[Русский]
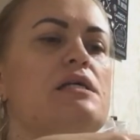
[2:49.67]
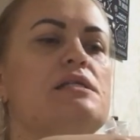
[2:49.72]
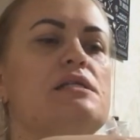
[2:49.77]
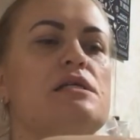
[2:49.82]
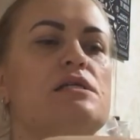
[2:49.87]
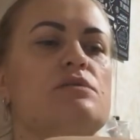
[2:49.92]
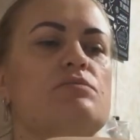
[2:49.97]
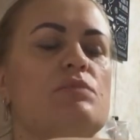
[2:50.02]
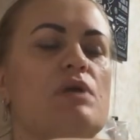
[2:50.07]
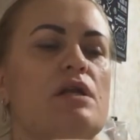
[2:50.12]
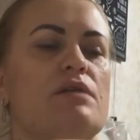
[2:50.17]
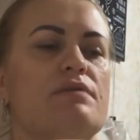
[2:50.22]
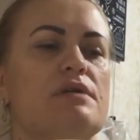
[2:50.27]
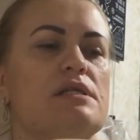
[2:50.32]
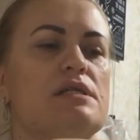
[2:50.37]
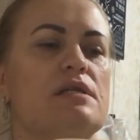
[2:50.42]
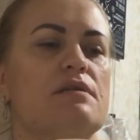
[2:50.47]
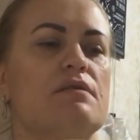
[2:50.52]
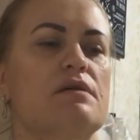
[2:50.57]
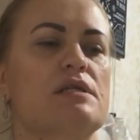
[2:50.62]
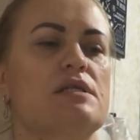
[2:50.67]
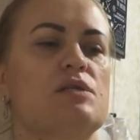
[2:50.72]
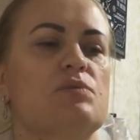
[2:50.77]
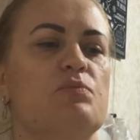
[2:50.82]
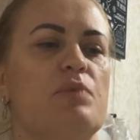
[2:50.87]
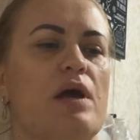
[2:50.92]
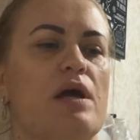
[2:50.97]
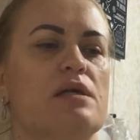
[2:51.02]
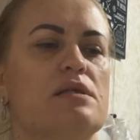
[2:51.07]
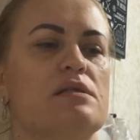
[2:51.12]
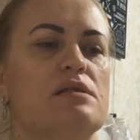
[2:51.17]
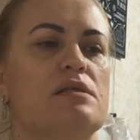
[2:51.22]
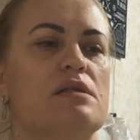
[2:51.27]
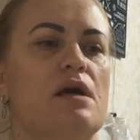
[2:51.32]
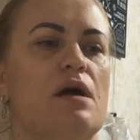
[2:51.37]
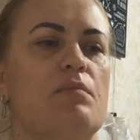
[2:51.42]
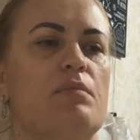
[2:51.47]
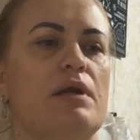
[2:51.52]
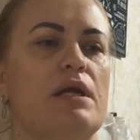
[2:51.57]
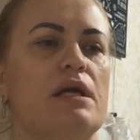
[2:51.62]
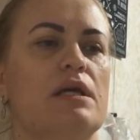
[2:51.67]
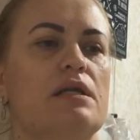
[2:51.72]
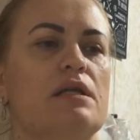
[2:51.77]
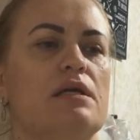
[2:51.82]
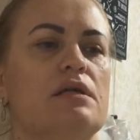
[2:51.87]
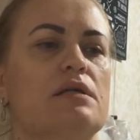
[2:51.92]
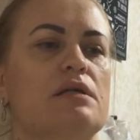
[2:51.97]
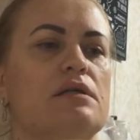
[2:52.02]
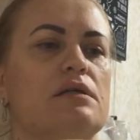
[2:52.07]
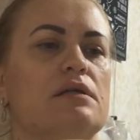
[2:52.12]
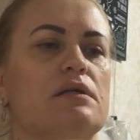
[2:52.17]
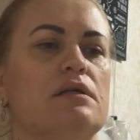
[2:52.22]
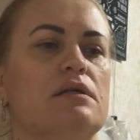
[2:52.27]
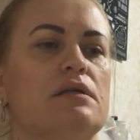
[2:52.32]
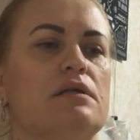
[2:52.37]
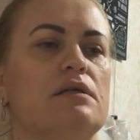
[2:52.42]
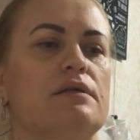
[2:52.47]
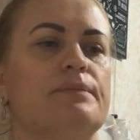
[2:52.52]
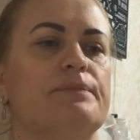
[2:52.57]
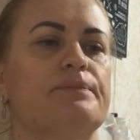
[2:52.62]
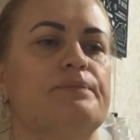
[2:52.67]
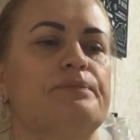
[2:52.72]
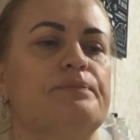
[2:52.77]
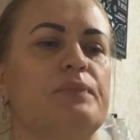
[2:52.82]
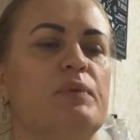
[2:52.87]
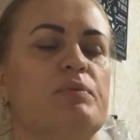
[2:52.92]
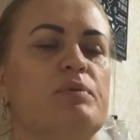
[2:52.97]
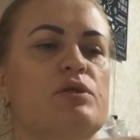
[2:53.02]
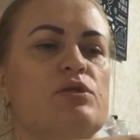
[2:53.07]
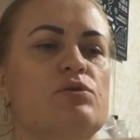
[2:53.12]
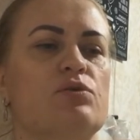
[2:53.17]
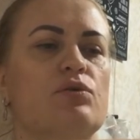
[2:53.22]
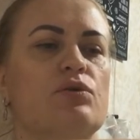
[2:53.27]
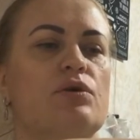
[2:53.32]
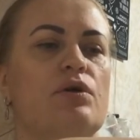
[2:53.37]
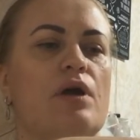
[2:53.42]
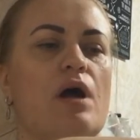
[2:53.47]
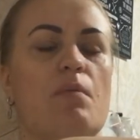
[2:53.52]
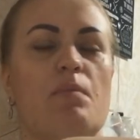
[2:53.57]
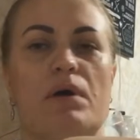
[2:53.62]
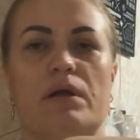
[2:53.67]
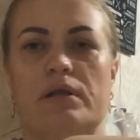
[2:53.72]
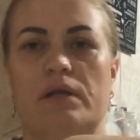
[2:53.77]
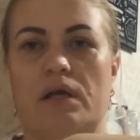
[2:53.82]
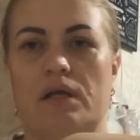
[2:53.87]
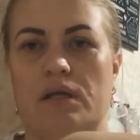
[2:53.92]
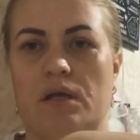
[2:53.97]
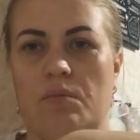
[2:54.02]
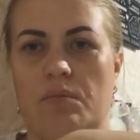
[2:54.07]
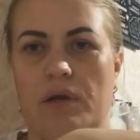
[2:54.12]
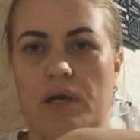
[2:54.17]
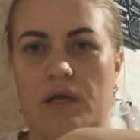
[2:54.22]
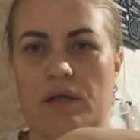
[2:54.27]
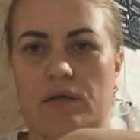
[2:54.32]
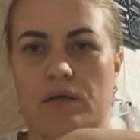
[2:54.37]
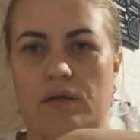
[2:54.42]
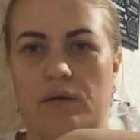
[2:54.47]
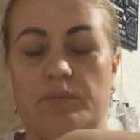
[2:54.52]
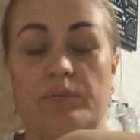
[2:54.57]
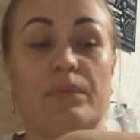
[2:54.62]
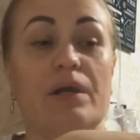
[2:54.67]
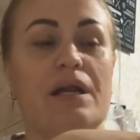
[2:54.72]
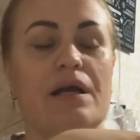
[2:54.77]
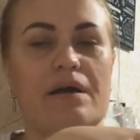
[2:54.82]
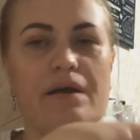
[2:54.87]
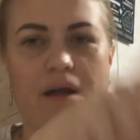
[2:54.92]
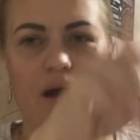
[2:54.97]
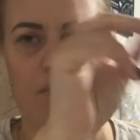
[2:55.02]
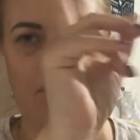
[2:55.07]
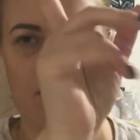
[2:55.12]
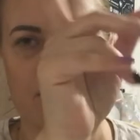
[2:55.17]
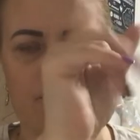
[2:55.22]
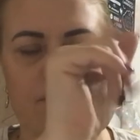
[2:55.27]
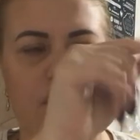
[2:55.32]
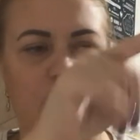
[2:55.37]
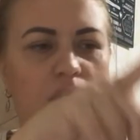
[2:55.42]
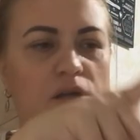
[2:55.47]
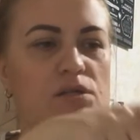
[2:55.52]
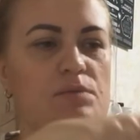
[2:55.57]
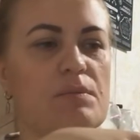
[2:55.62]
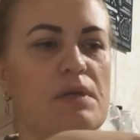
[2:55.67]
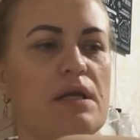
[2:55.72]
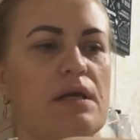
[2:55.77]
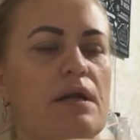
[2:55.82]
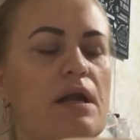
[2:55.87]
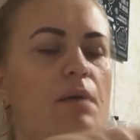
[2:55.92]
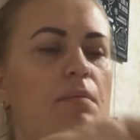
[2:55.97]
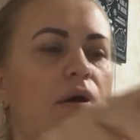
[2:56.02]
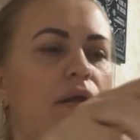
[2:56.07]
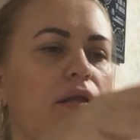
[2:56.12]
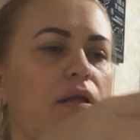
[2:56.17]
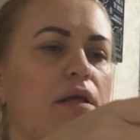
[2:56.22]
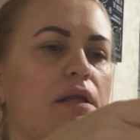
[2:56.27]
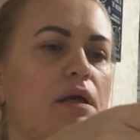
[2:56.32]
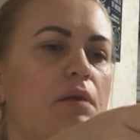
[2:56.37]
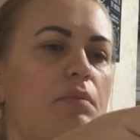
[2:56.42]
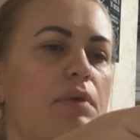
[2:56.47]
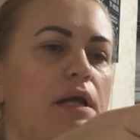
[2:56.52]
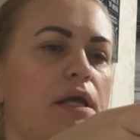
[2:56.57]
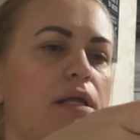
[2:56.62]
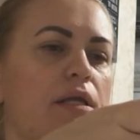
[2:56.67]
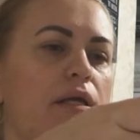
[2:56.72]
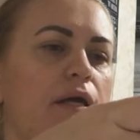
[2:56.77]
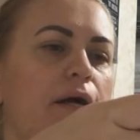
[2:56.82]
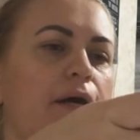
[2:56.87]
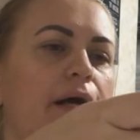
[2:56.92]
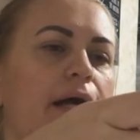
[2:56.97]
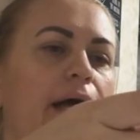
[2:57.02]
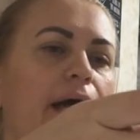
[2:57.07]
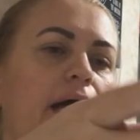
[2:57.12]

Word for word: Здесь у меня 225 таблеток, эм, по 500 грамм одна таблетка, миллиграмм, извиняюсь, миллиграмм одна таблетка.